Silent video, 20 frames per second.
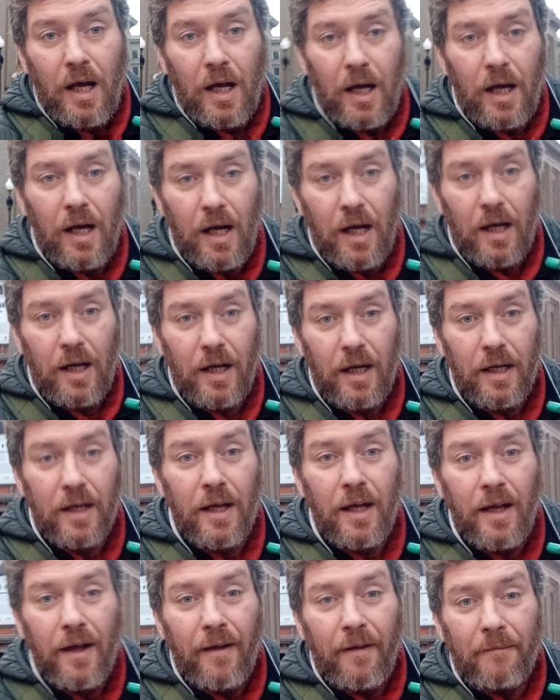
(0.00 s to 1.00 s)
Ах
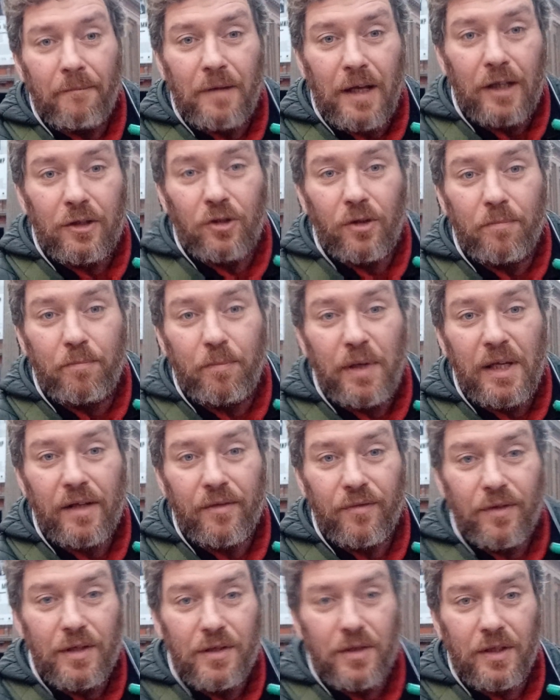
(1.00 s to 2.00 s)

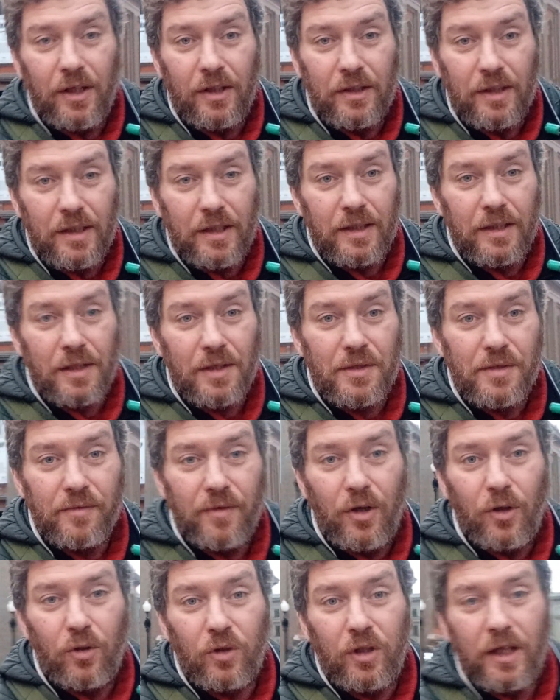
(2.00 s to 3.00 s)
первый из которых
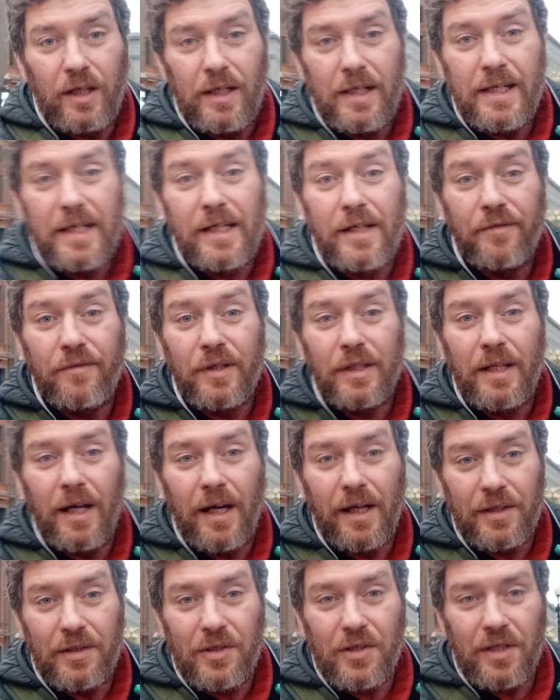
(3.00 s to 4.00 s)
называют
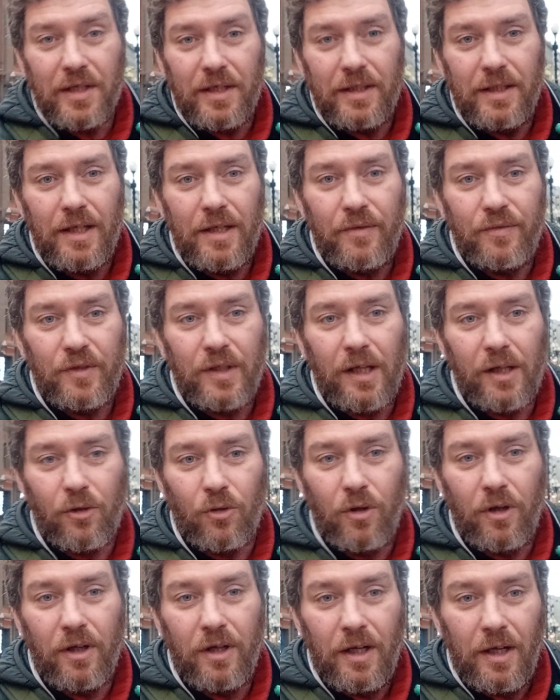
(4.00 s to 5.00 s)
ликвидацией, да и
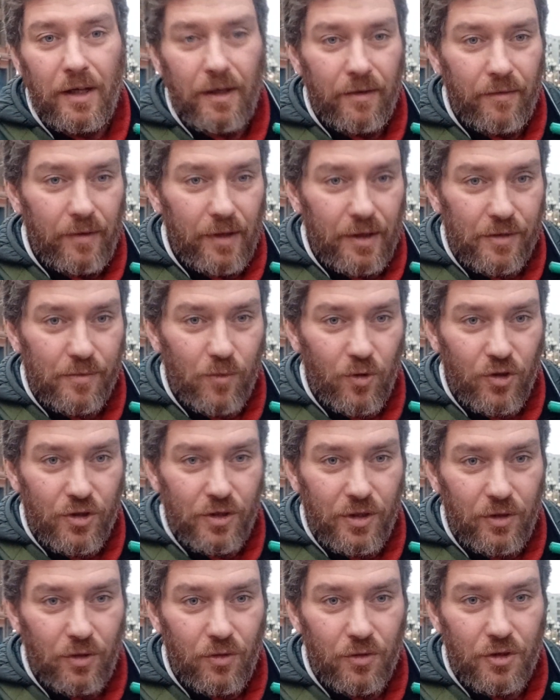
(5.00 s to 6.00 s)
второе,
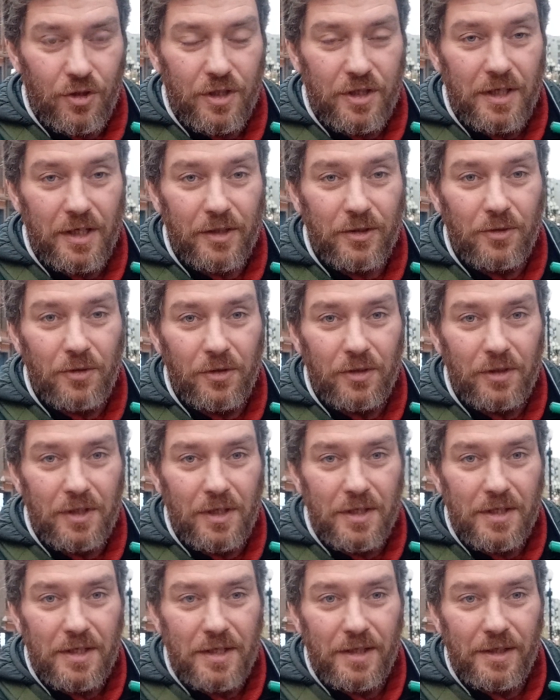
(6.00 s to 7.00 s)
возможно, тоже те, кто
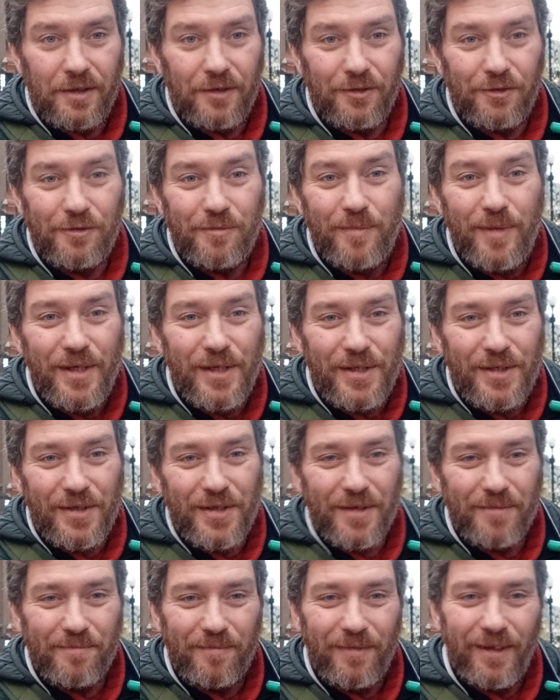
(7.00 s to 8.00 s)
это сделал,
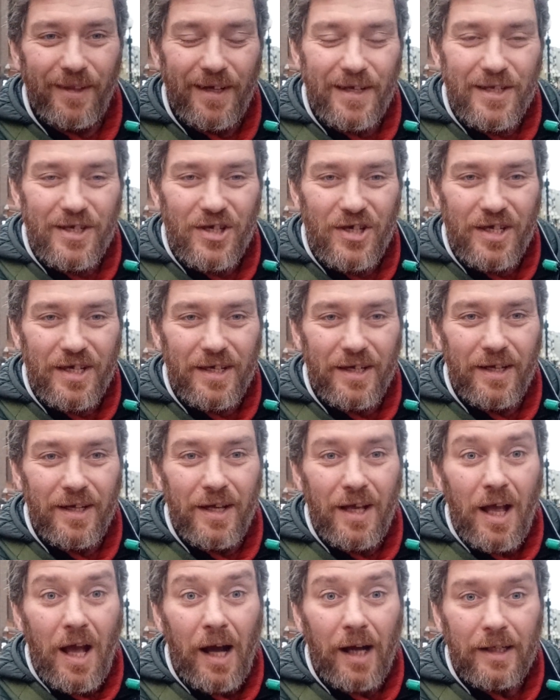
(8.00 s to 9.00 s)
убийцы, палачи.
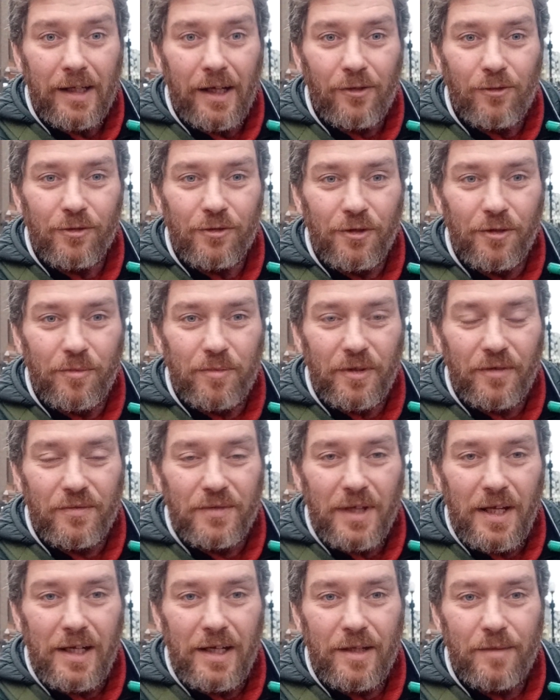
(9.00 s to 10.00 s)
А как удобно
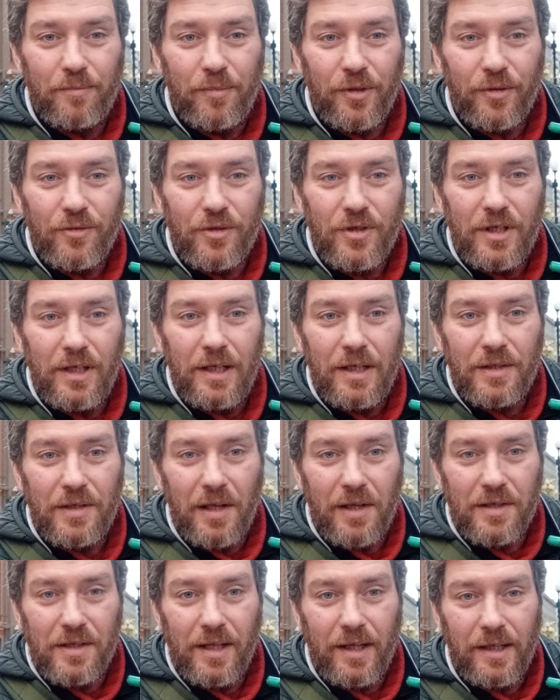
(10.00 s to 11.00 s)
взяли и приучили
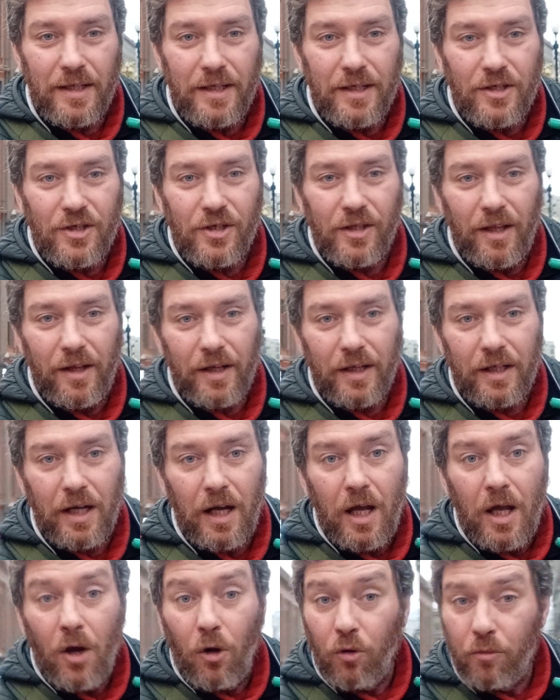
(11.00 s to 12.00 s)
сознание человека
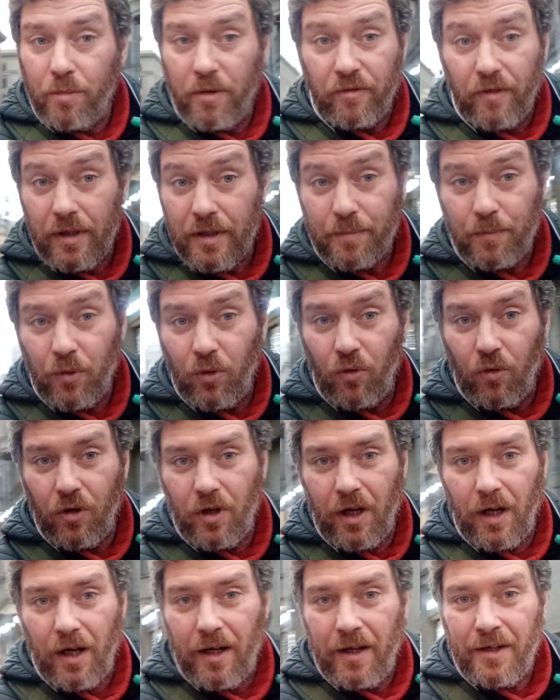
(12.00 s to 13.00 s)
убивать
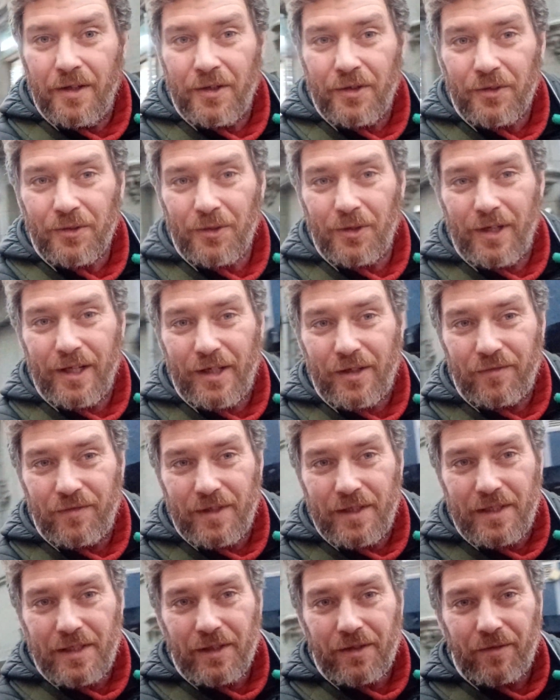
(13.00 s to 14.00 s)
плохо, но
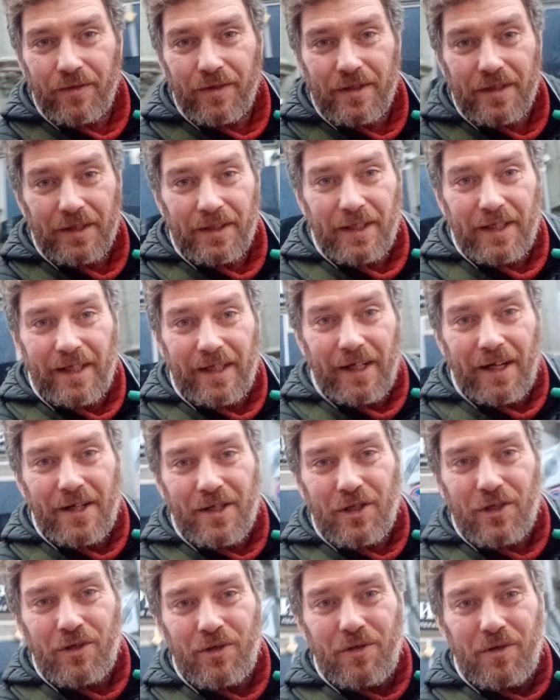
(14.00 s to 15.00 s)
ликвидировать это
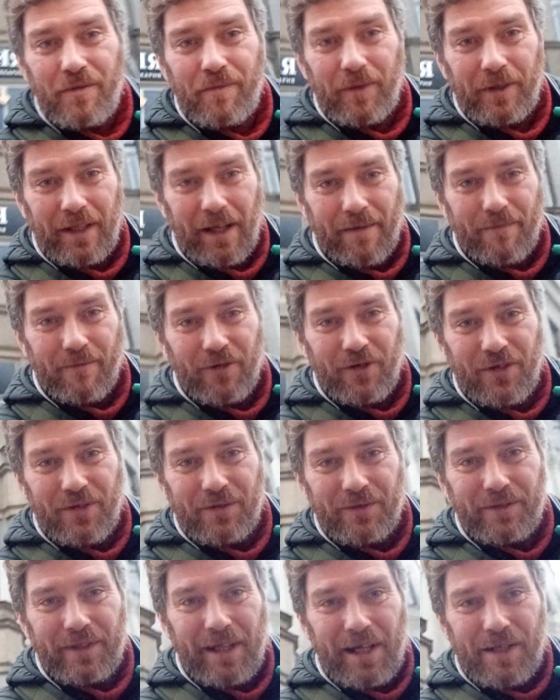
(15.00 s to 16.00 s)
хорошо, потому
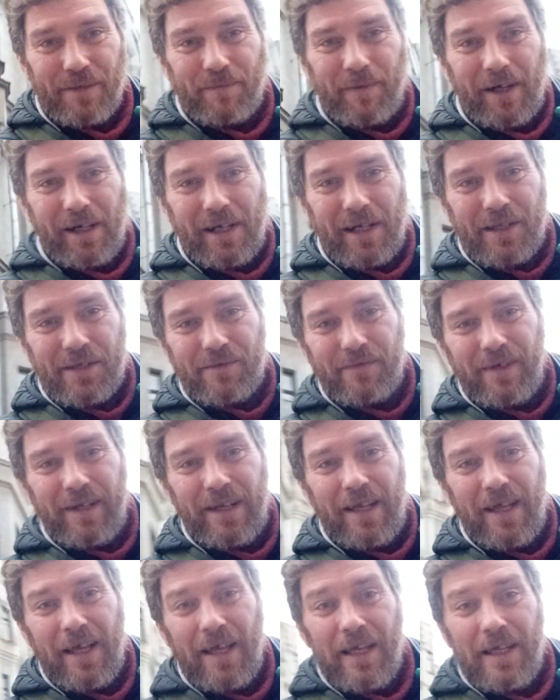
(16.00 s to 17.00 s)
что у нас
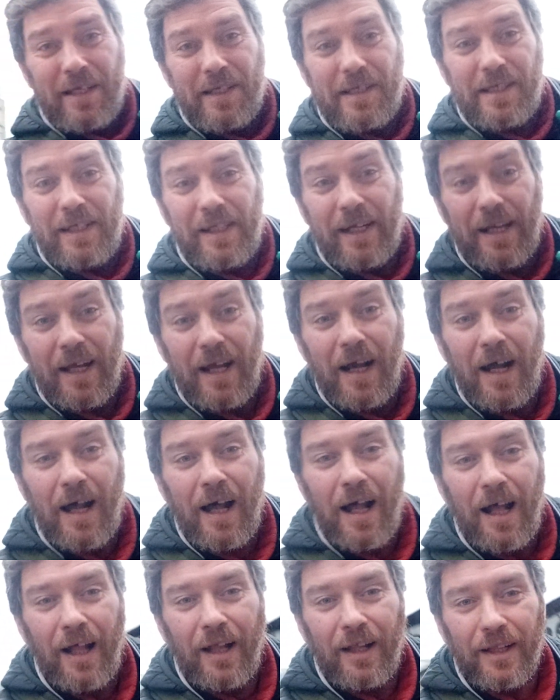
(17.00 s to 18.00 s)
показывали
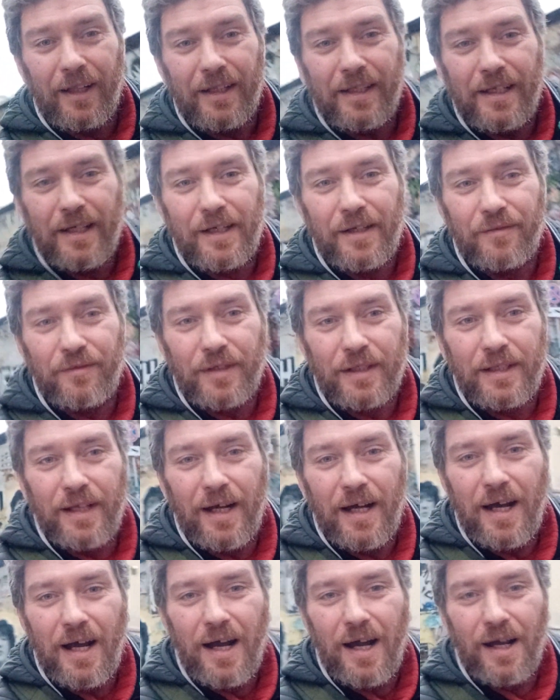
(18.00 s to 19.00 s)
сериал
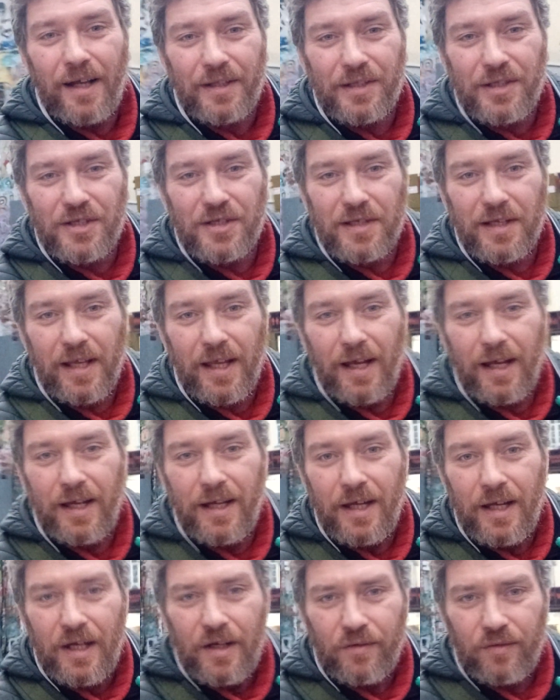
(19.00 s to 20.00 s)
«Ликвидация»,
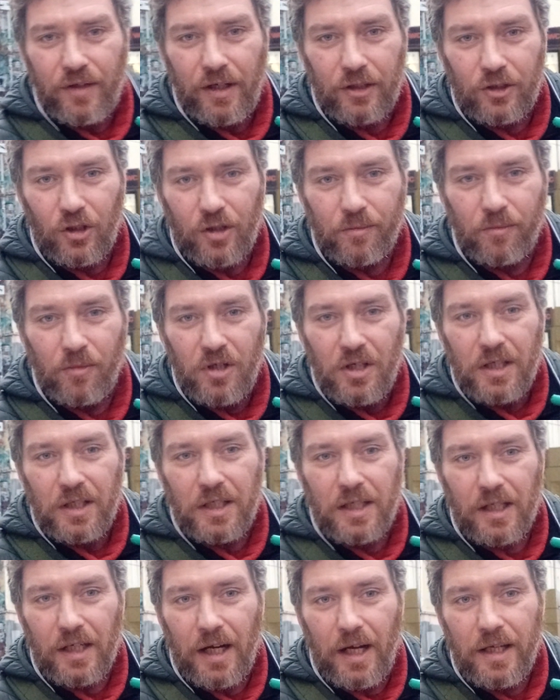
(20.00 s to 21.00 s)
в котором
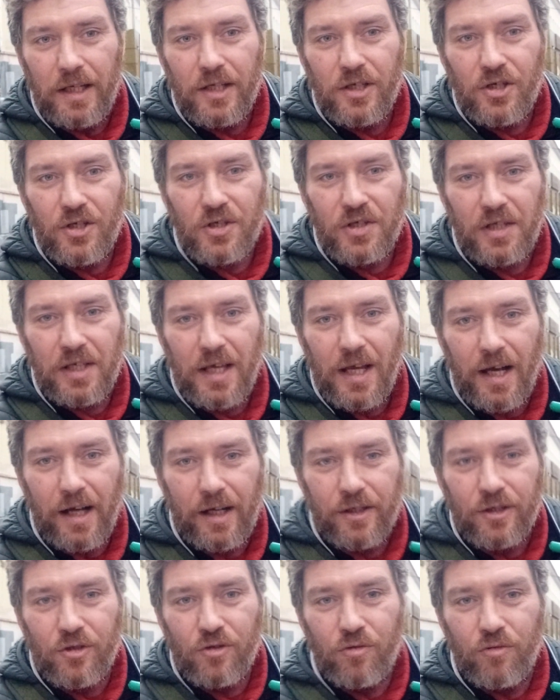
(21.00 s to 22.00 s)
героический
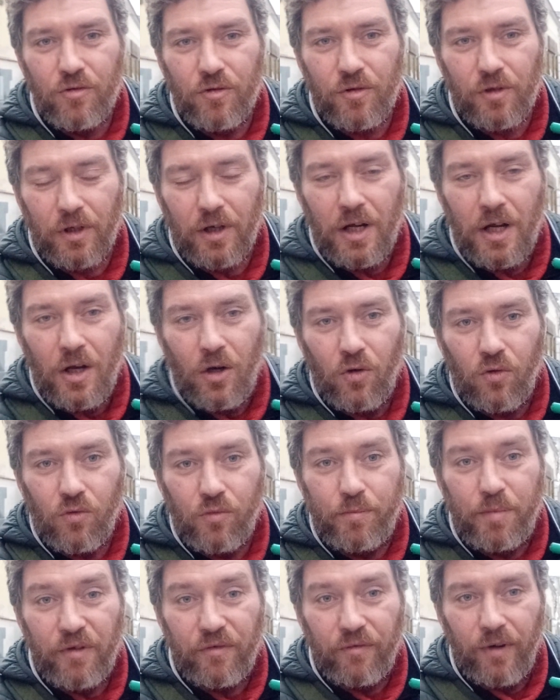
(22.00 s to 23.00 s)
актер
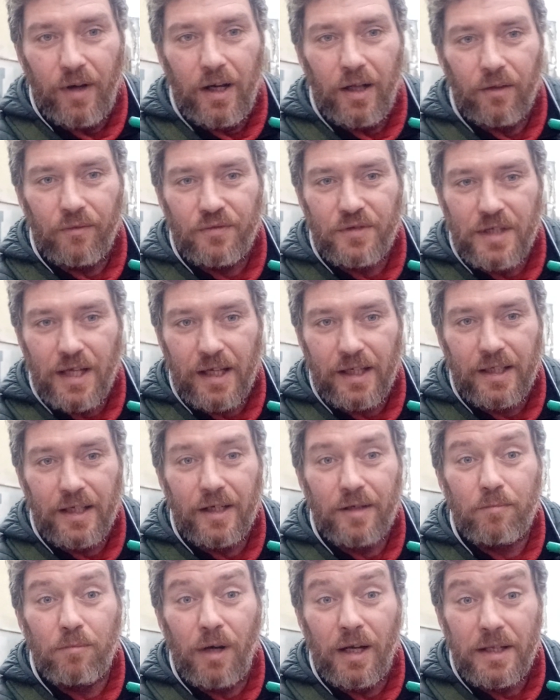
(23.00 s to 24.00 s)
убивал
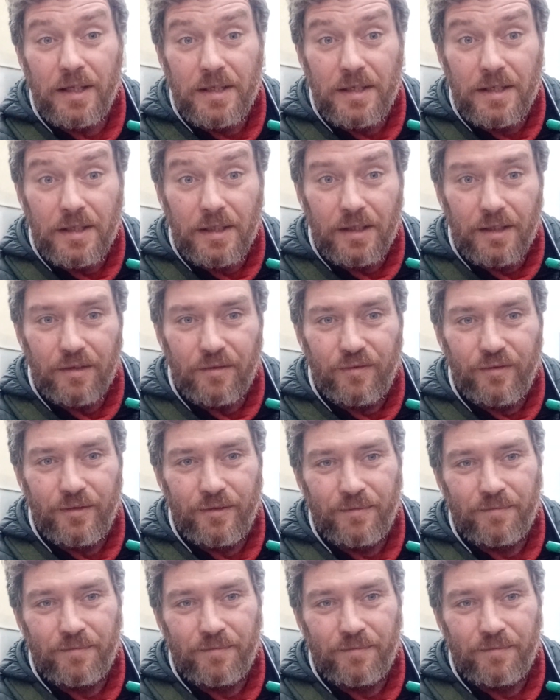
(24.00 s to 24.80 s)
всяких бандитов.